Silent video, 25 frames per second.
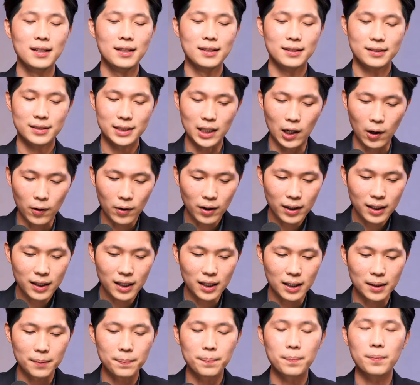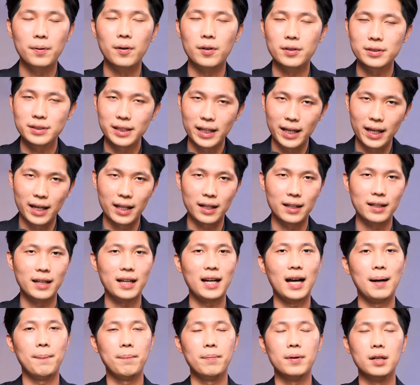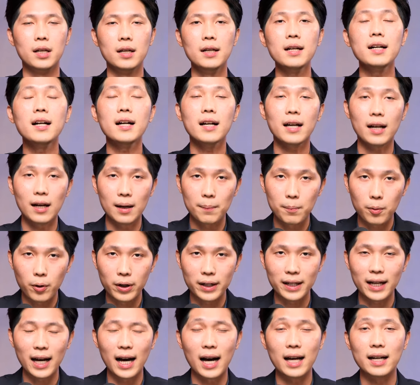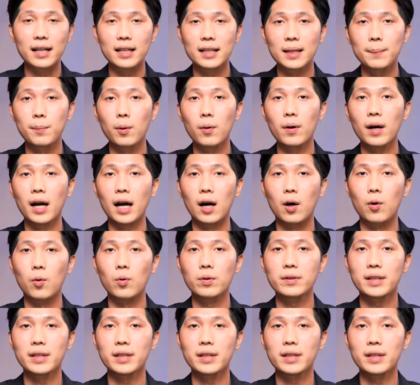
2ก็คือ process นะครับหรือกระบวนการที่พวกเขา